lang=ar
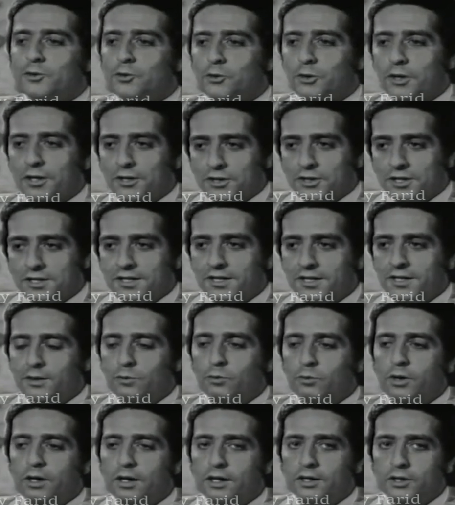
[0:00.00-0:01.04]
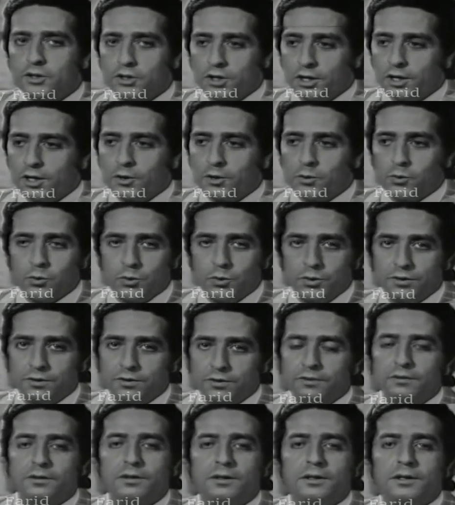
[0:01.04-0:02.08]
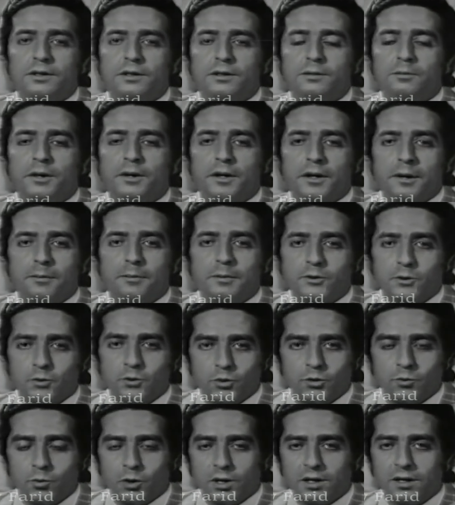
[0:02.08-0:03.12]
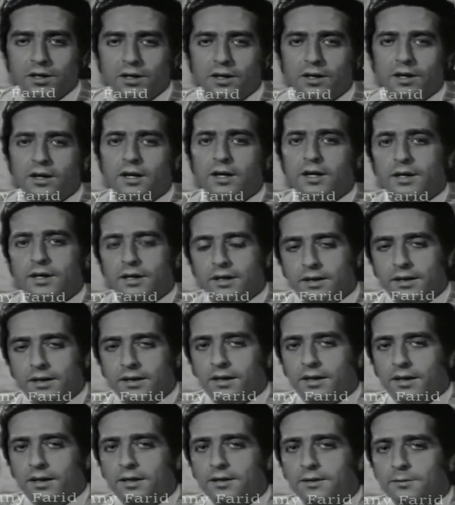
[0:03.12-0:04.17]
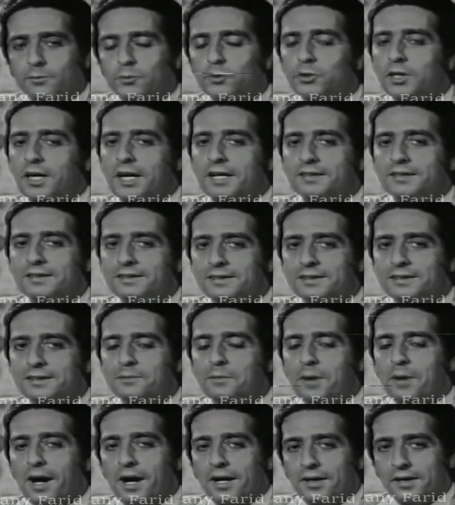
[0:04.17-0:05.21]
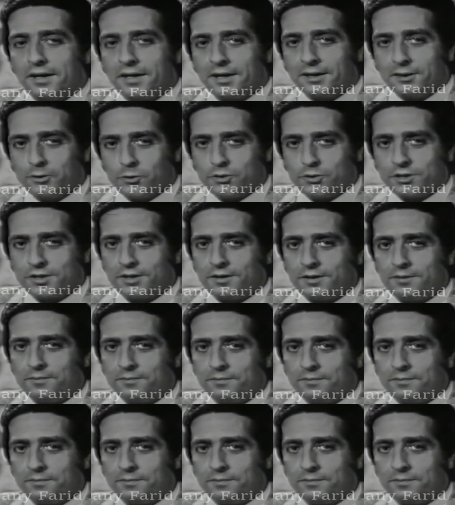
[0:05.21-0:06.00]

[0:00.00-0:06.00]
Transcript: شكرا جزيلا وان شاء الله يكون لبرنامج نجوم ولقاء لقاءات متعدده مع ناهد يسري